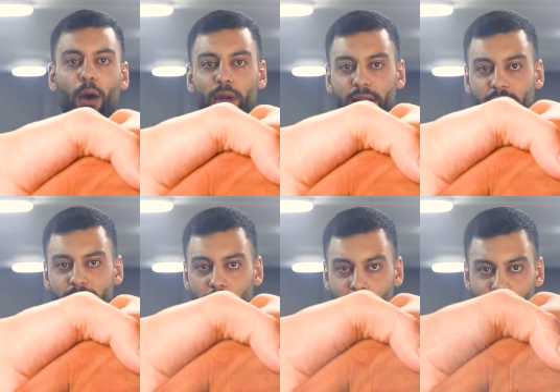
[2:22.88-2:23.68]
أو
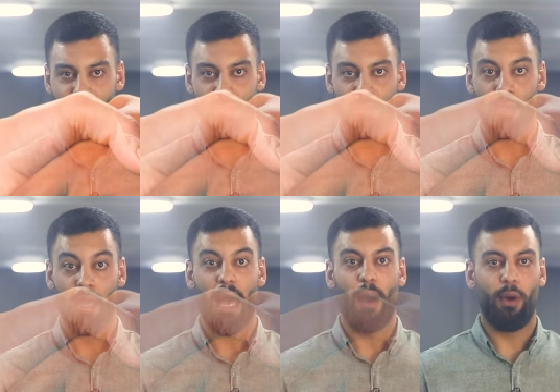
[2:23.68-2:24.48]
الاتصال الجنسي
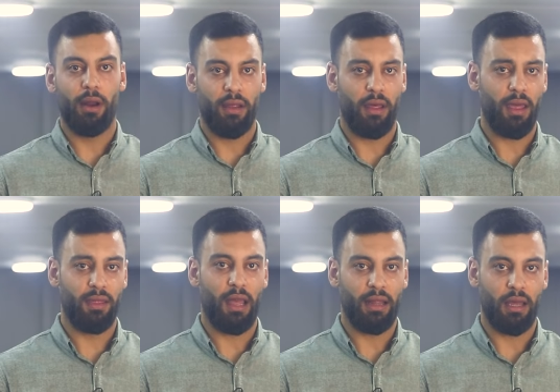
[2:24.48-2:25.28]
أو الرذاذ
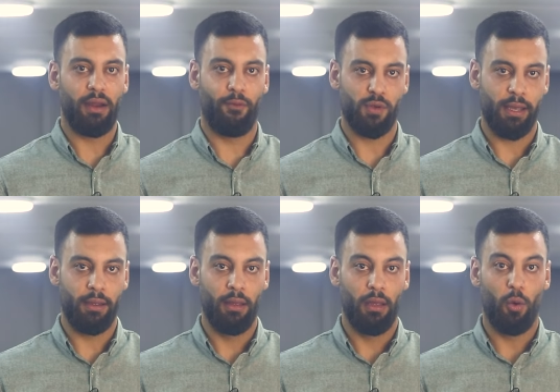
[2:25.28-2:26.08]
التنفسي
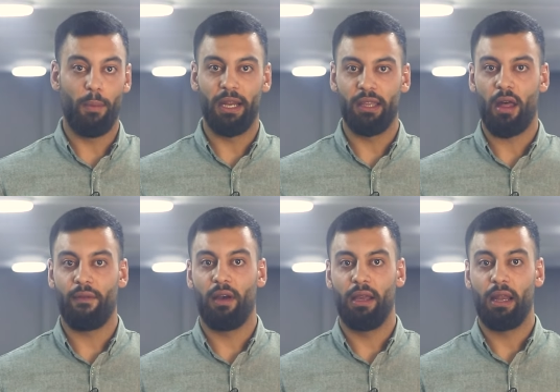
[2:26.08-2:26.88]

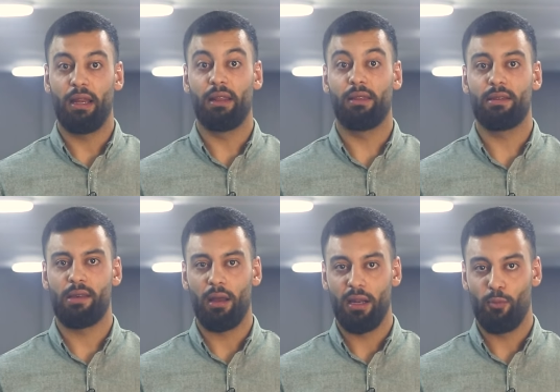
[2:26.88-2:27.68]
وبالإضافة إلى
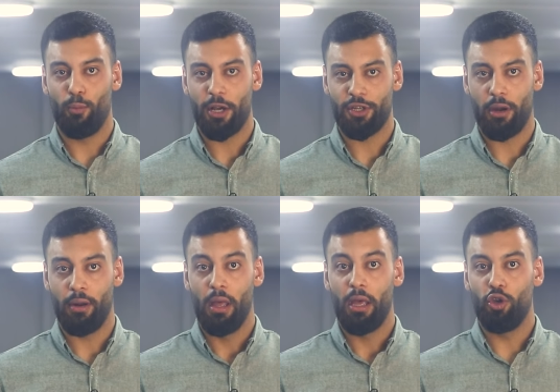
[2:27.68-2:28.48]
الاتصال المباشر
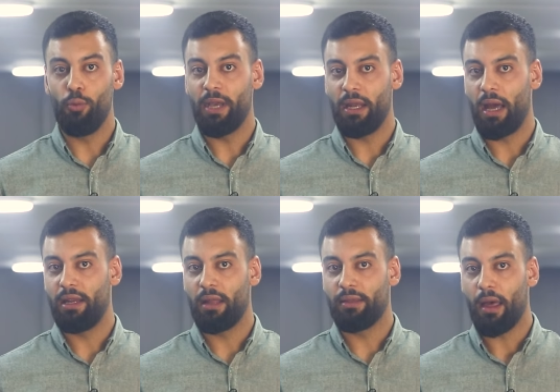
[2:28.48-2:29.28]
يمكن
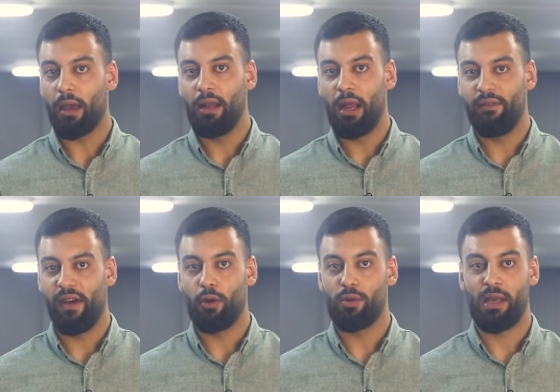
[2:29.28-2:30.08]
أن ينتقل
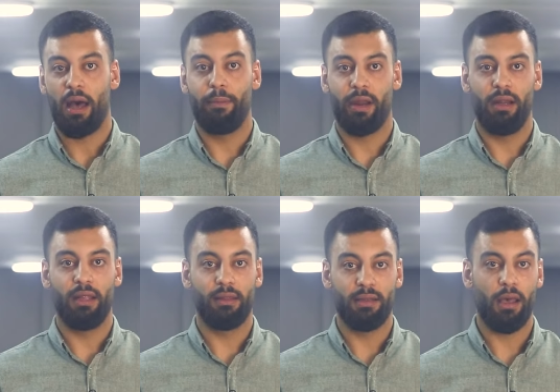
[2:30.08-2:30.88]
الفيروس عبر
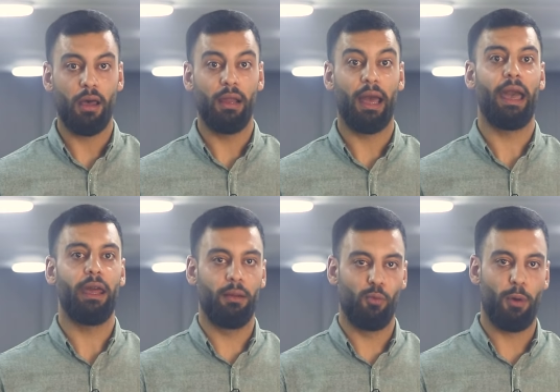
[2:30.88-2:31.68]
الاتصال
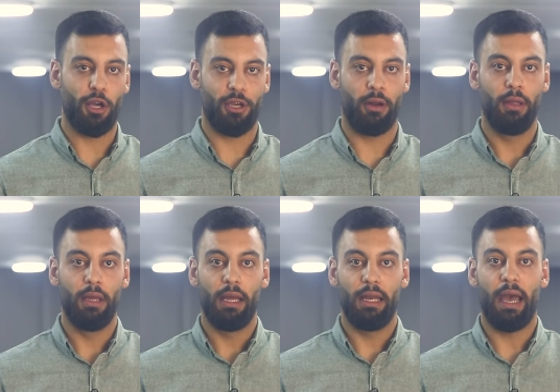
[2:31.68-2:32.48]
غير المباشر
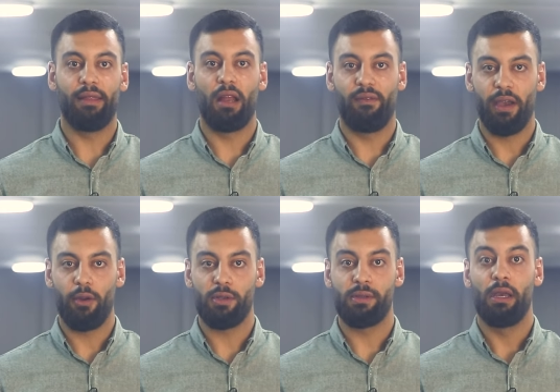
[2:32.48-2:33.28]
لأن
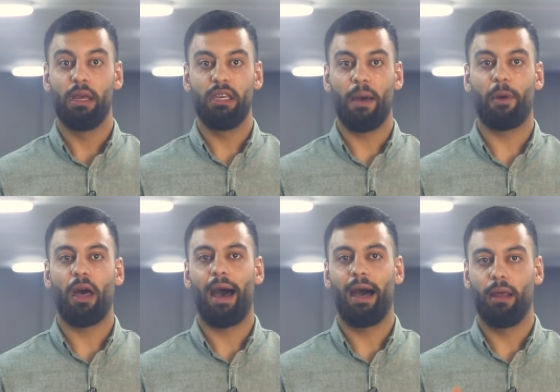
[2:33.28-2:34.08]
الفيروس
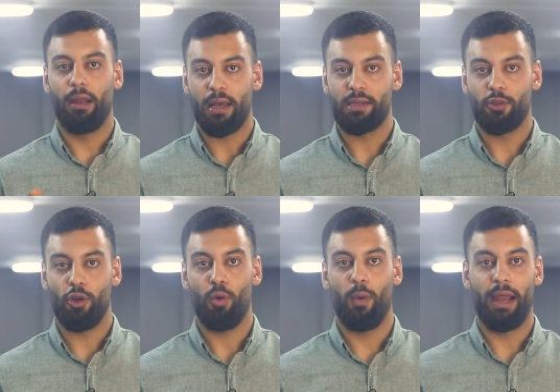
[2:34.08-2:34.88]
يبقى على
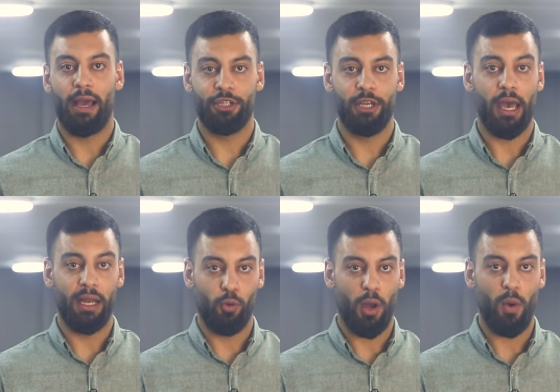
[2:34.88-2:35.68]
الأسطح والأشياء
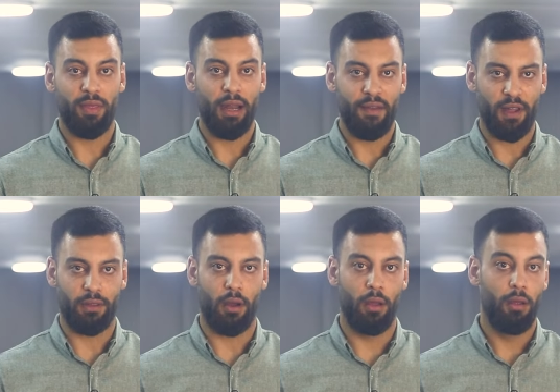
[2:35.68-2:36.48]
الملوثة
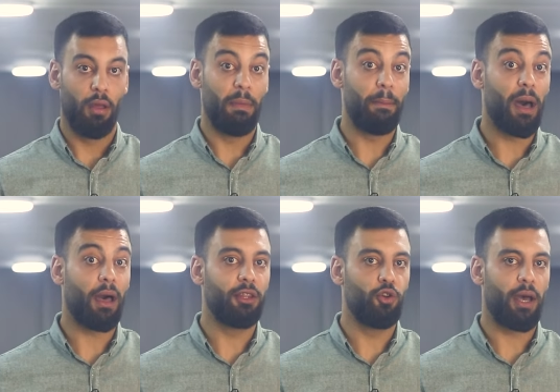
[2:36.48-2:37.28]
لفترة مما
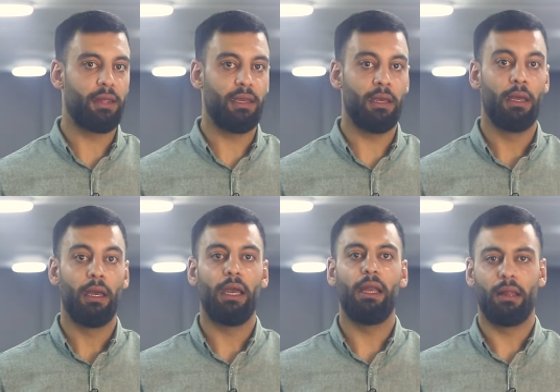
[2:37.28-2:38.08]
قد يؤدي
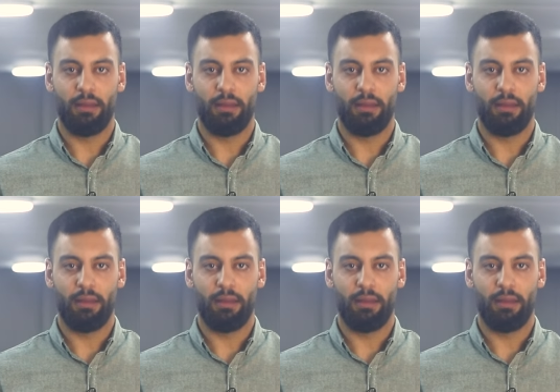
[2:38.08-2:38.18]
إلى